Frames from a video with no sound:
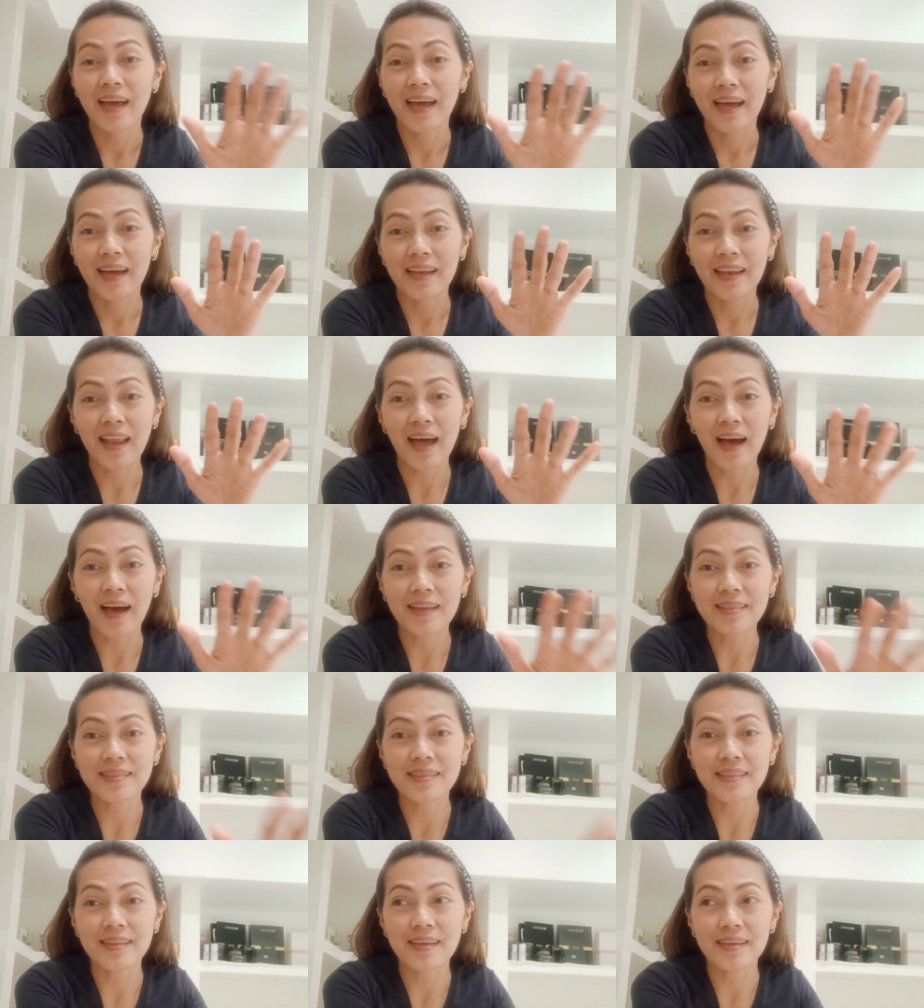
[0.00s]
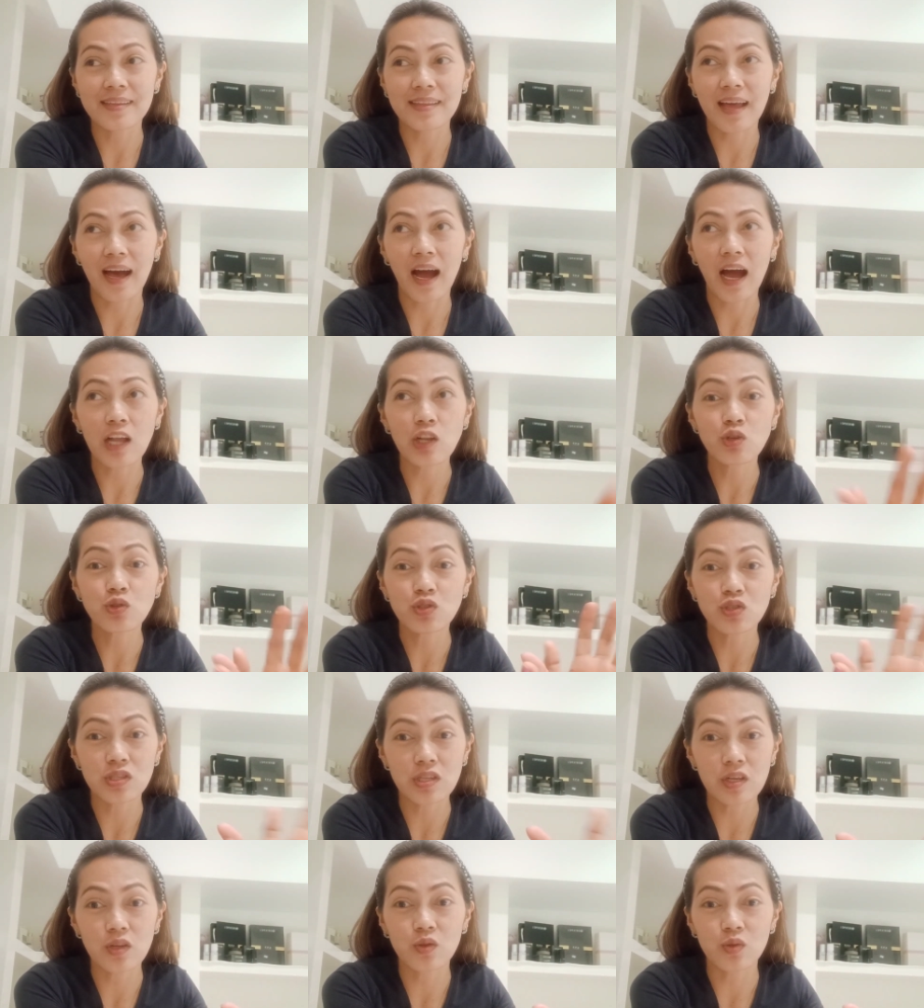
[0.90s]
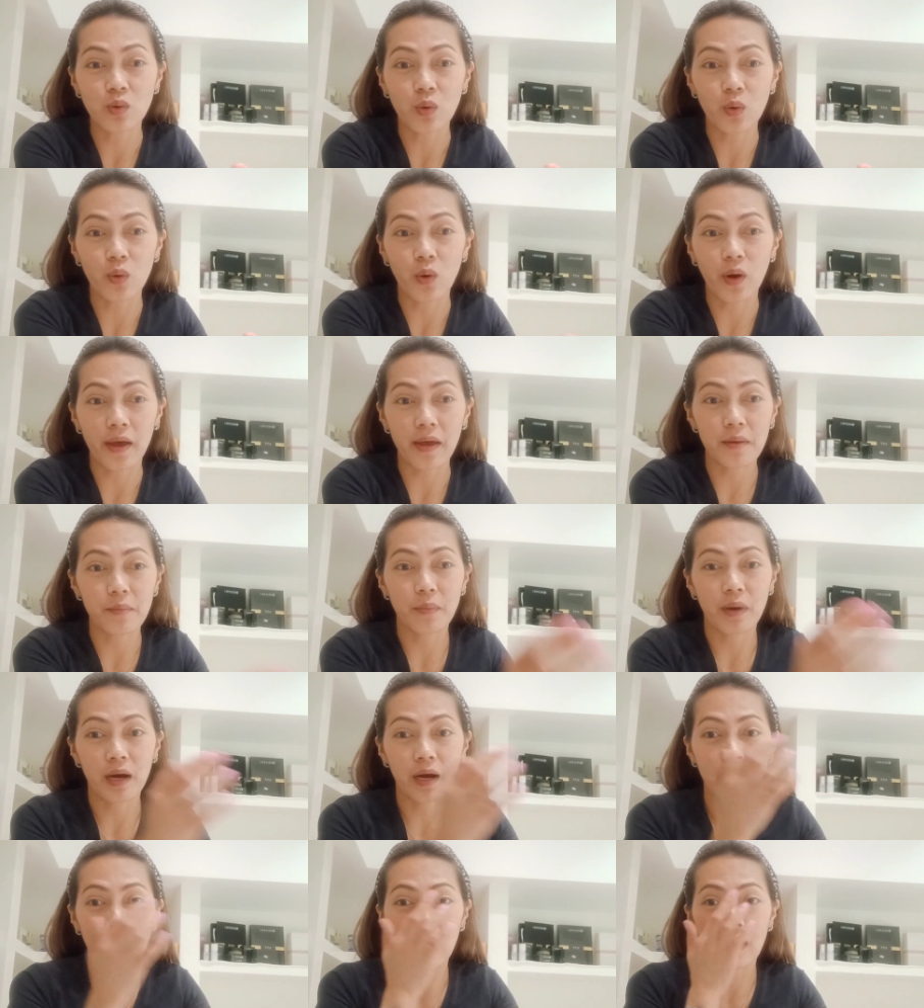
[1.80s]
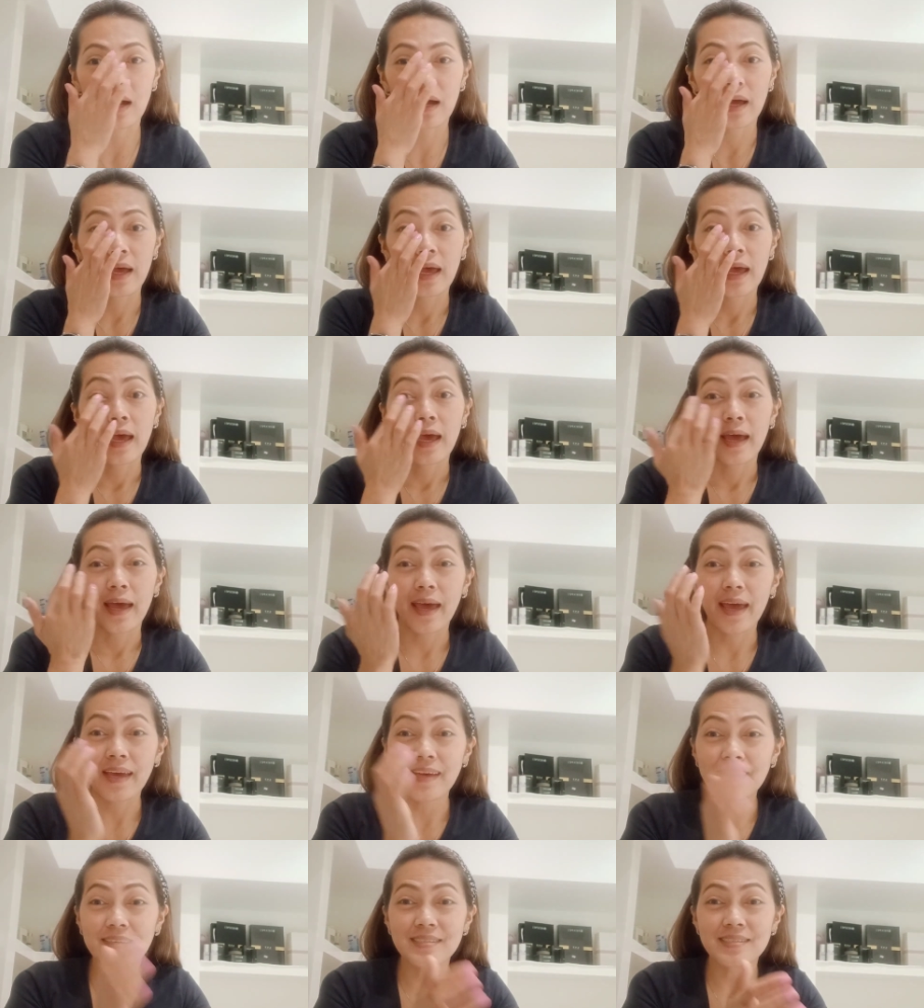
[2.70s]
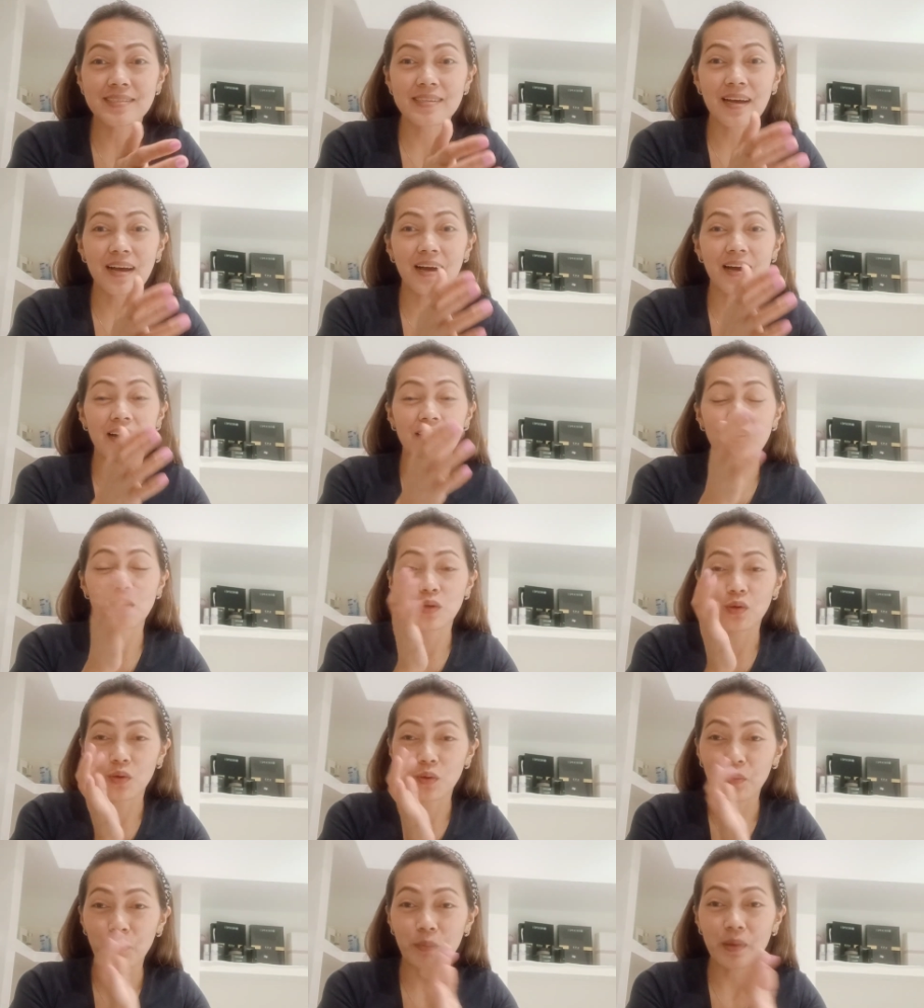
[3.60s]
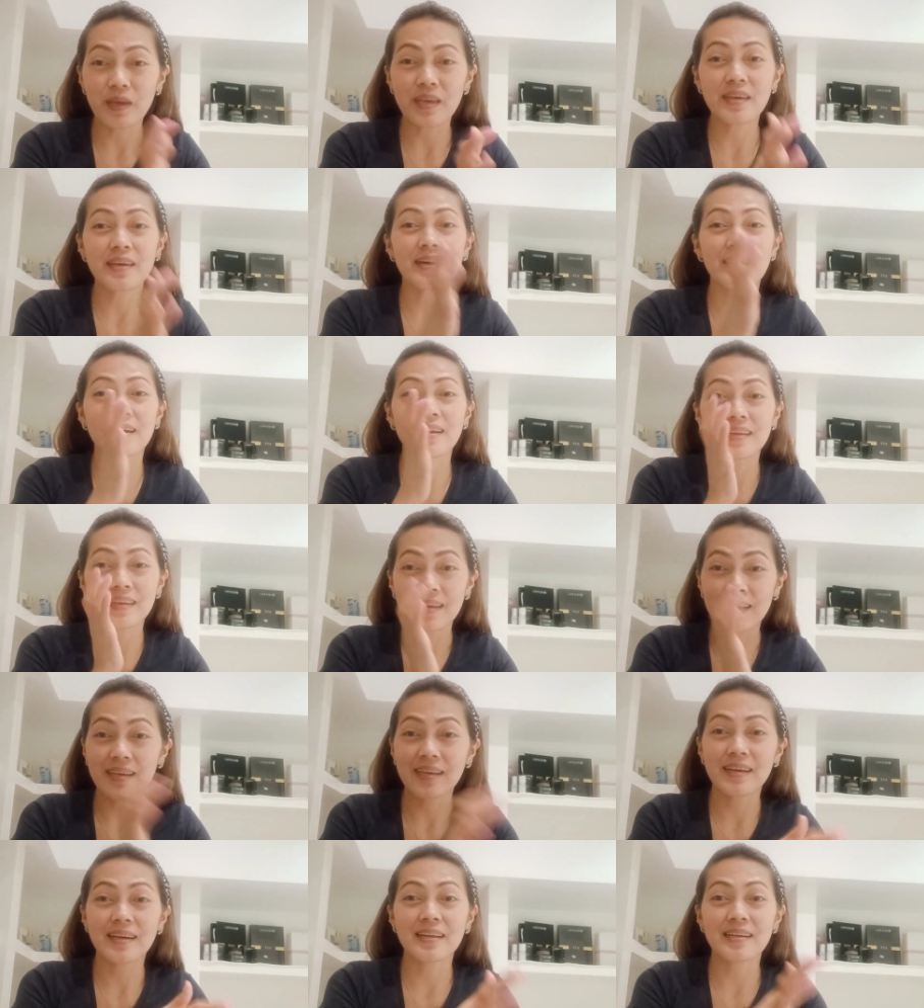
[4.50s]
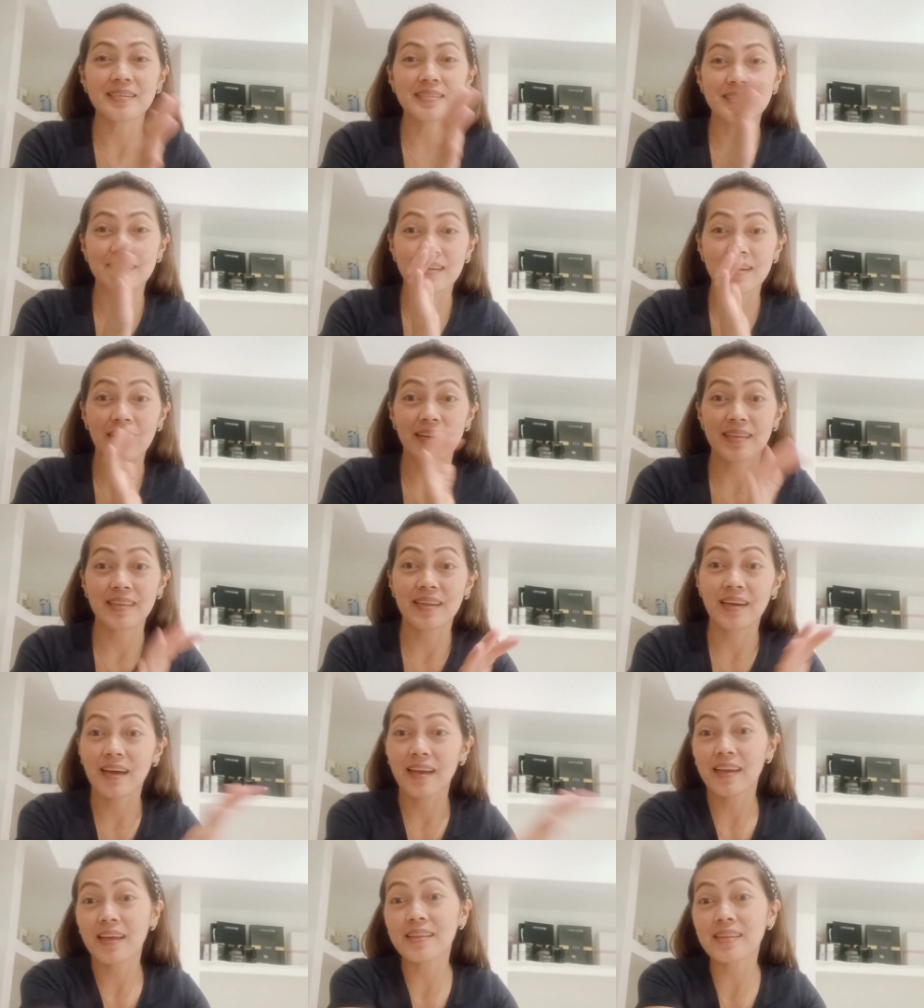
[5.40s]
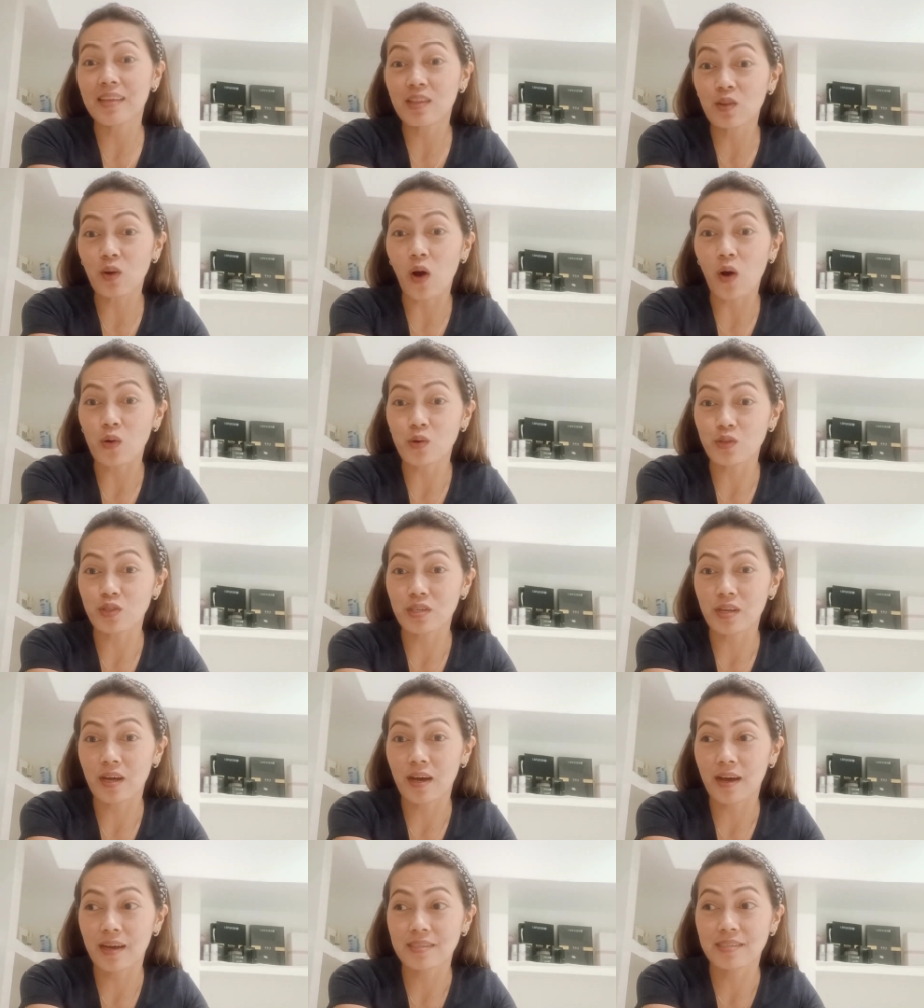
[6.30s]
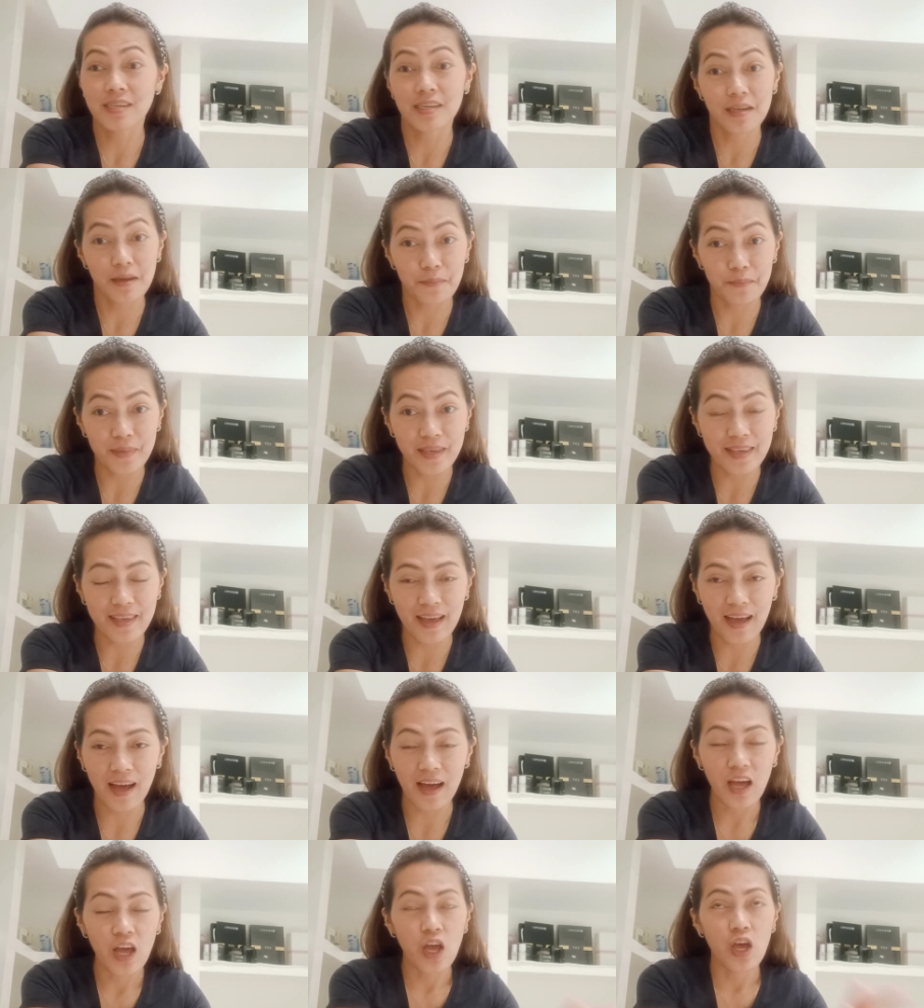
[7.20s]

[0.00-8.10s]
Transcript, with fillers: lahat din halos dito ay mga Asian, European, English na nakatira. Nandito ako sa Janabia.